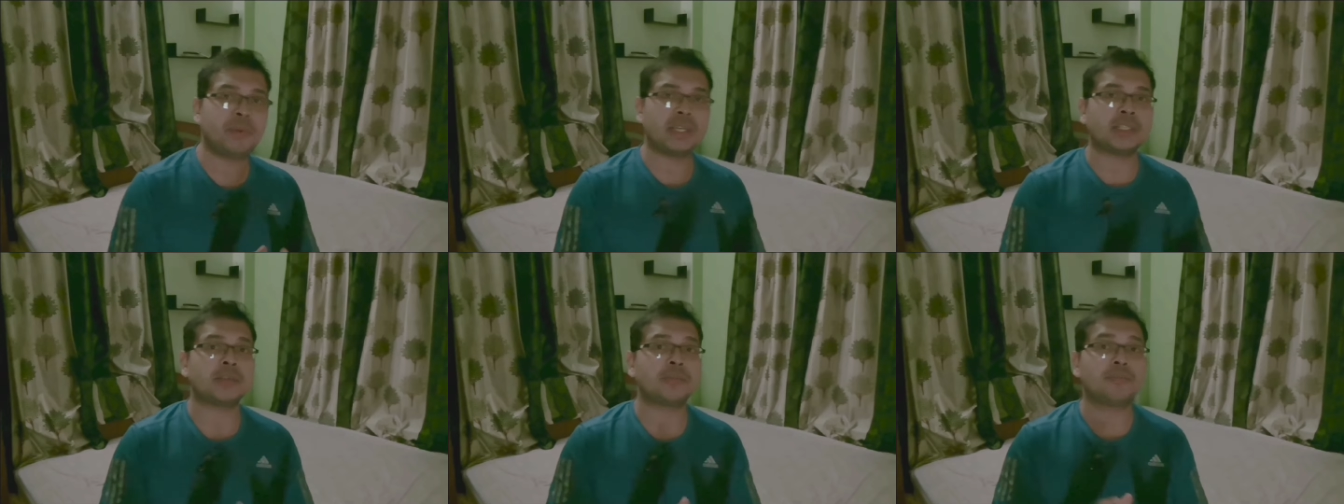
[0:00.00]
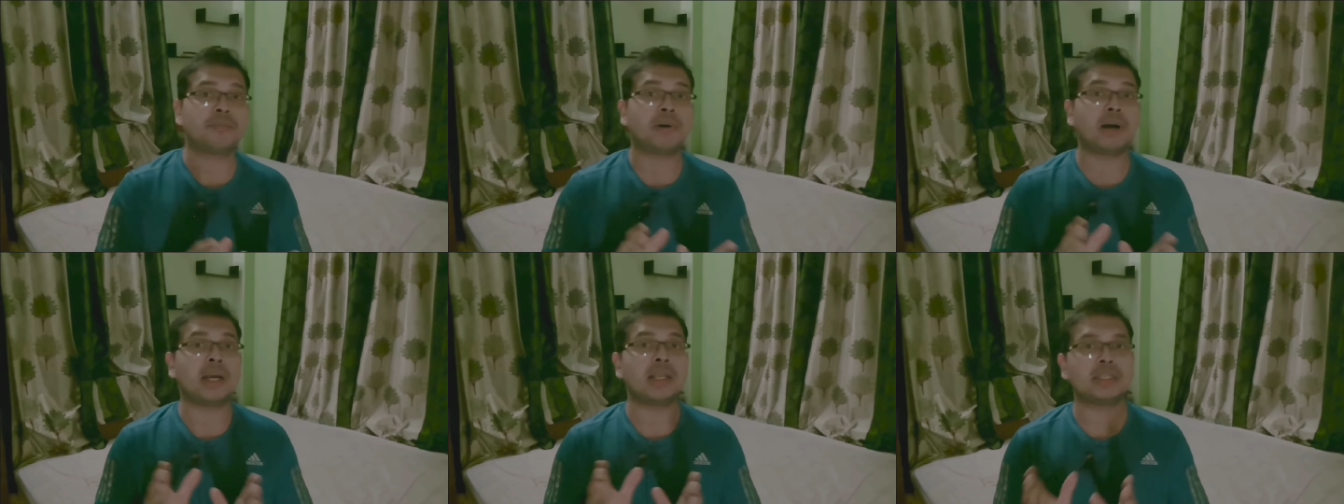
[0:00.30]
बेस्ट
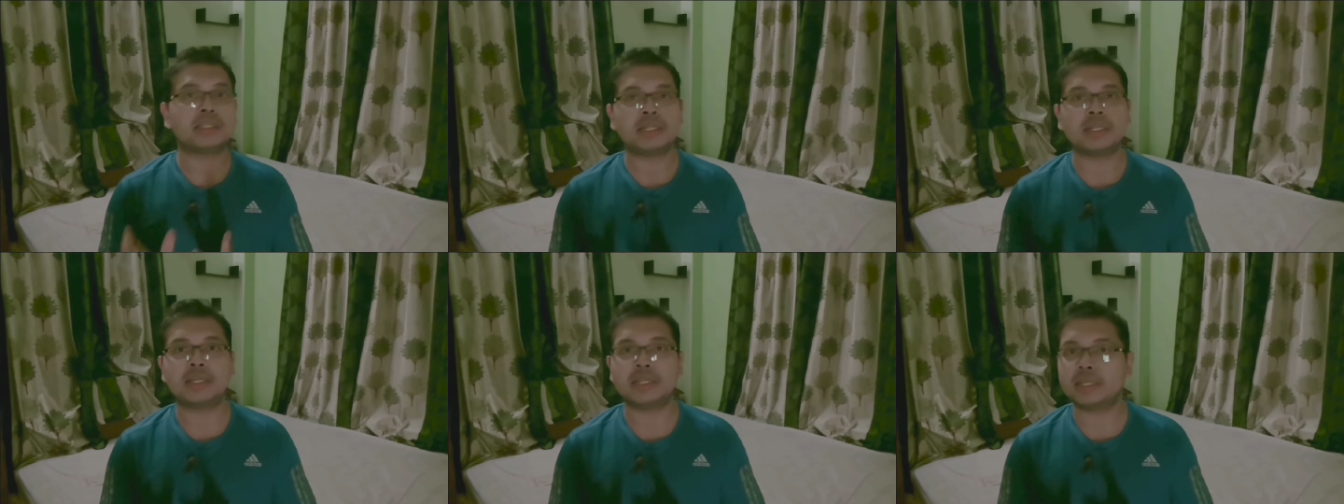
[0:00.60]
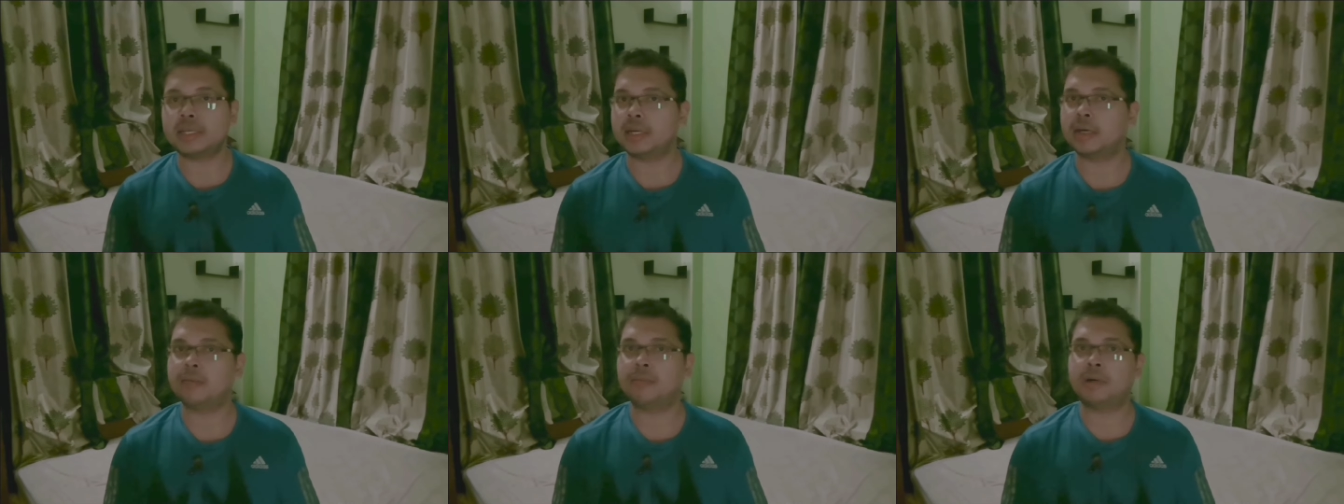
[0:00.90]
बजट
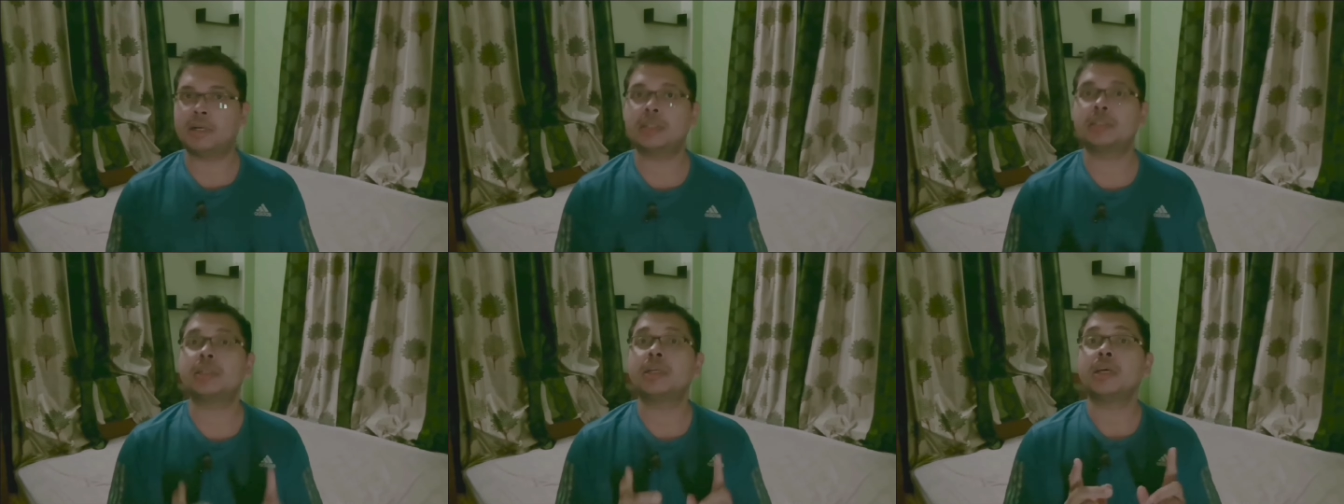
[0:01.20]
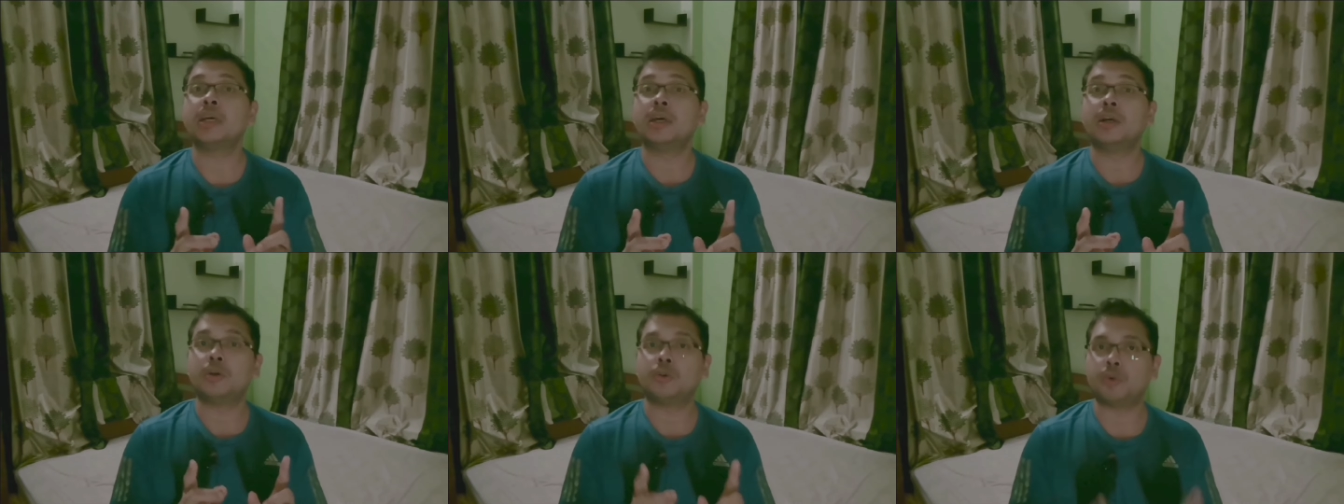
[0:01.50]
ईयरबड्स
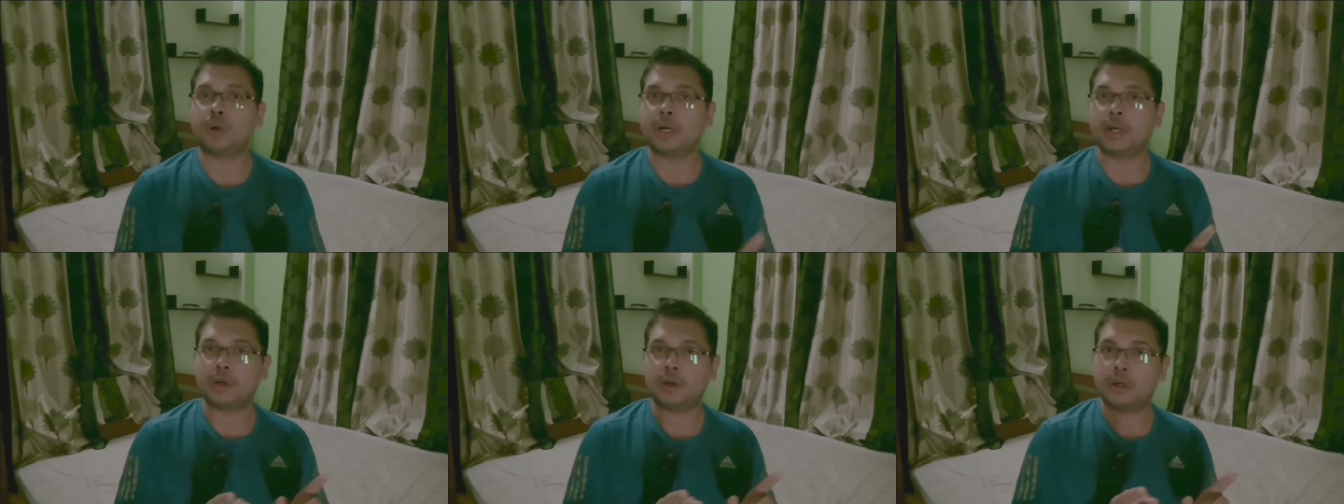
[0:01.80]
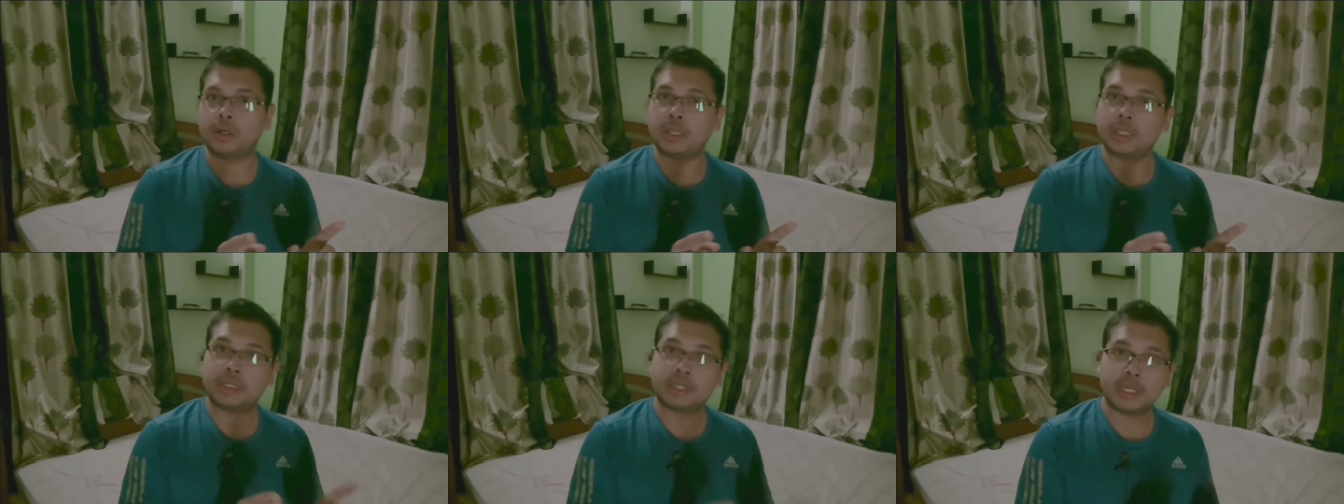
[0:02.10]

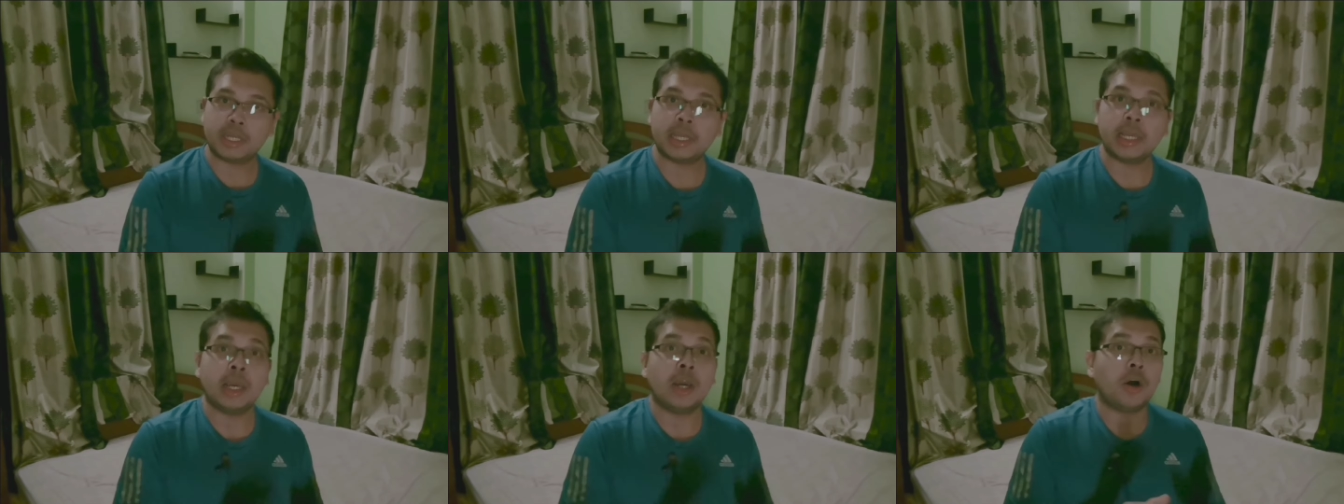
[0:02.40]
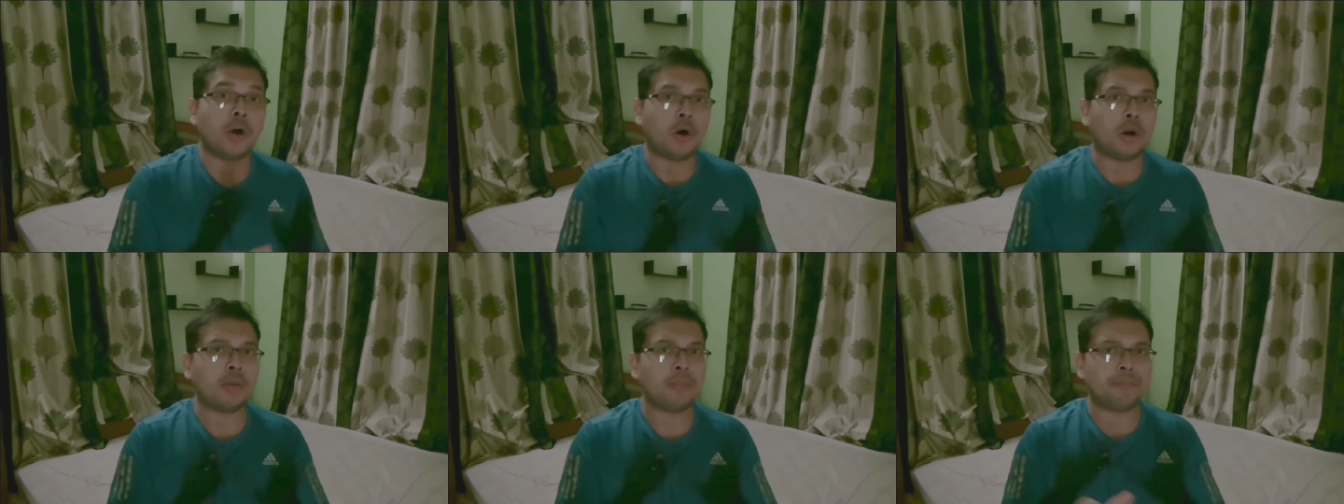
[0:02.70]
2023